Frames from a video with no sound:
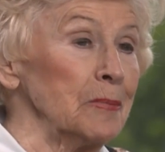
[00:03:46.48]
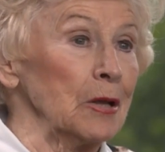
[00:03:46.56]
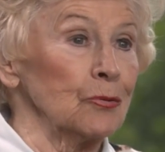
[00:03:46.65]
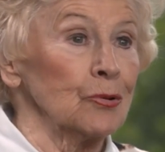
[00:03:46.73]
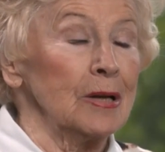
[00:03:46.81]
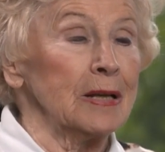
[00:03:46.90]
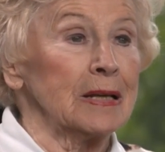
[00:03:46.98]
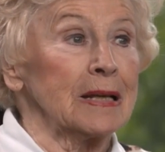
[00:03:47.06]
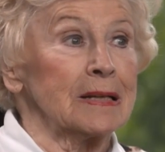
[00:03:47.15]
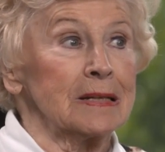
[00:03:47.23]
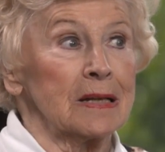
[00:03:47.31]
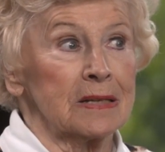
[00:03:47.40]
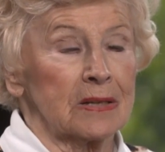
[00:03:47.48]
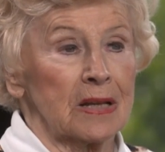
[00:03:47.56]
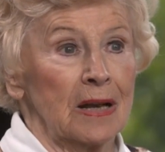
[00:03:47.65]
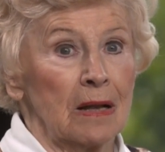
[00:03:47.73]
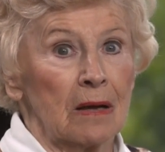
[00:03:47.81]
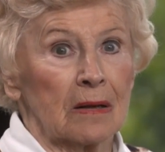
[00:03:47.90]
natürlich
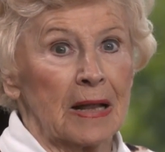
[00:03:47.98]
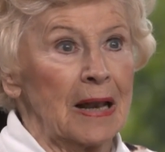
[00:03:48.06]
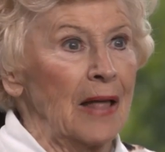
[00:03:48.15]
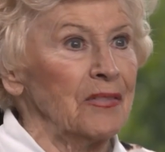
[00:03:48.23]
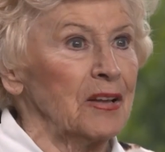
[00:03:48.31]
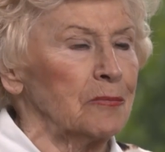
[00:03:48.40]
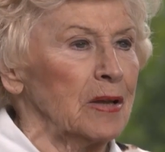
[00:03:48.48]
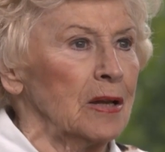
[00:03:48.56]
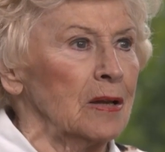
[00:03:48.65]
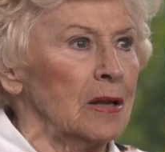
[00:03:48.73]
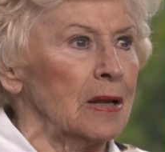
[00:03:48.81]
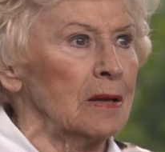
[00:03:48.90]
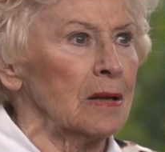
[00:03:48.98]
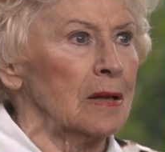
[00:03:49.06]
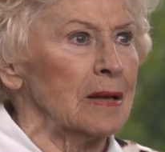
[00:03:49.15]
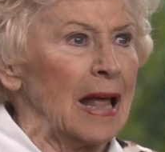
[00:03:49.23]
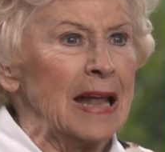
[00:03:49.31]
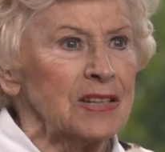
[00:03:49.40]
äh, gelandet in, in,
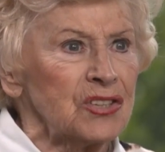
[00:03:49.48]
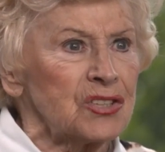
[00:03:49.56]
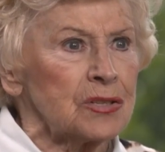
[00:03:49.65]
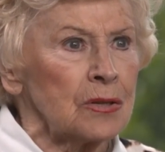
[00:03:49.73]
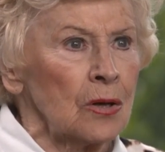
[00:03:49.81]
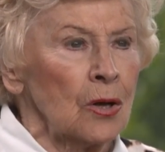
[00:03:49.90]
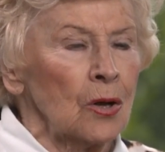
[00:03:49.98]
in Enns.